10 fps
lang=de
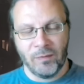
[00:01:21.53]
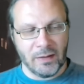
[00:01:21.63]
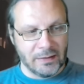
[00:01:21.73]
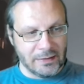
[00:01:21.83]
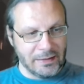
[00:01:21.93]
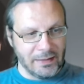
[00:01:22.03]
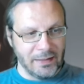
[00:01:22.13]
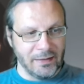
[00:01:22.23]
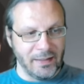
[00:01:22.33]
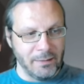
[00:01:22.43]
äh,
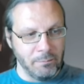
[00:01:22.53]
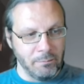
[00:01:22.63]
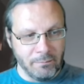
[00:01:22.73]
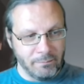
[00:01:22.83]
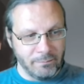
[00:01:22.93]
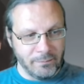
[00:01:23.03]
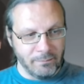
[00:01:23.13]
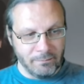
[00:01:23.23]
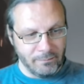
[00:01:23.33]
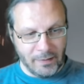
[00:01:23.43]
in
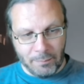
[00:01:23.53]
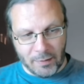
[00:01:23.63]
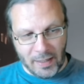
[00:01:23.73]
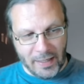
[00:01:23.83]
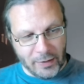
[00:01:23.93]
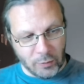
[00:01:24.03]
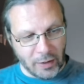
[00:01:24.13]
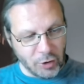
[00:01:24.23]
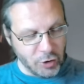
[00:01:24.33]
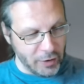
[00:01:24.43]
dem ja, Bereich
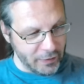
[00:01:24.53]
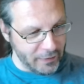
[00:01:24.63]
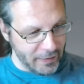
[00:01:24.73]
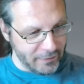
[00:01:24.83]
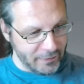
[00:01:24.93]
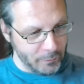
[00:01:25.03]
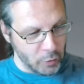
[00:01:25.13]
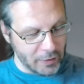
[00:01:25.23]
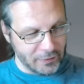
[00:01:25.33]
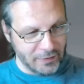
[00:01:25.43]
oder ein Stich ins Herz der
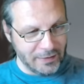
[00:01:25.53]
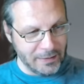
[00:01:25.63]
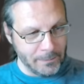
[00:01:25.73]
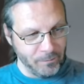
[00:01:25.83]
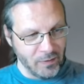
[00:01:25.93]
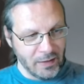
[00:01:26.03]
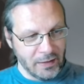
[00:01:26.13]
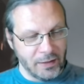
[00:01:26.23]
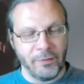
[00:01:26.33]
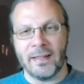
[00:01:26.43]
Demokratie.
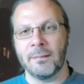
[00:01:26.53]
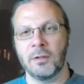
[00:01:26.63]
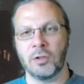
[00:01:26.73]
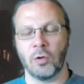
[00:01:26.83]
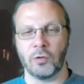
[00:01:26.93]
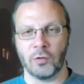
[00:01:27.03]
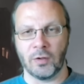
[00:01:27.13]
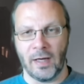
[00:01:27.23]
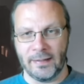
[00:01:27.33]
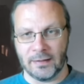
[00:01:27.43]
Hier werden aber nicht Ross und
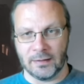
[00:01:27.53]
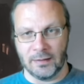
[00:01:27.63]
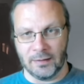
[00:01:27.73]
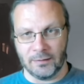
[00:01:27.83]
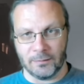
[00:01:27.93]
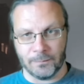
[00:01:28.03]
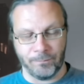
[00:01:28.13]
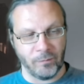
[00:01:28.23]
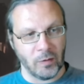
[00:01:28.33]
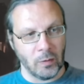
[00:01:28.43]
Reiter genannt.
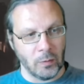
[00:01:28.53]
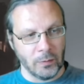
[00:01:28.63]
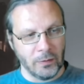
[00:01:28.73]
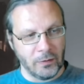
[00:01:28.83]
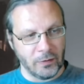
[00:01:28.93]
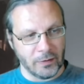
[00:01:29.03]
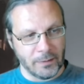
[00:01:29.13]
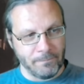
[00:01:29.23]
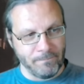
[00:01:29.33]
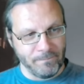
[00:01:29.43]
Und
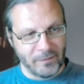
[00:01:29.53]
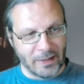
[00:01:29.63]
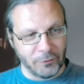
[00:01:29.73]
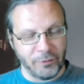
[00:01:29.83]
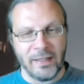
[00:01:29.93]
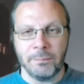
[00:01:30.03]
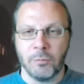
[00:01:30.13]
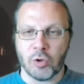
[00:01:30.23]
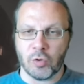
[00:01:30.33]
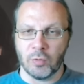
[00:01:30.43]
ähm, das fällt
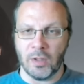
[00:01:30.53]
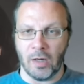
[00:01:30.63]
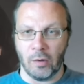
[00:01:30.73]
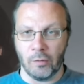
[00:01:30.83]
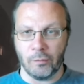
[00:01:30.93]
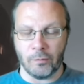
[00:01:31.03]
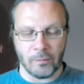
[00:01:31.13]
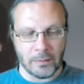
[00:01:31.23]
mir schon auf.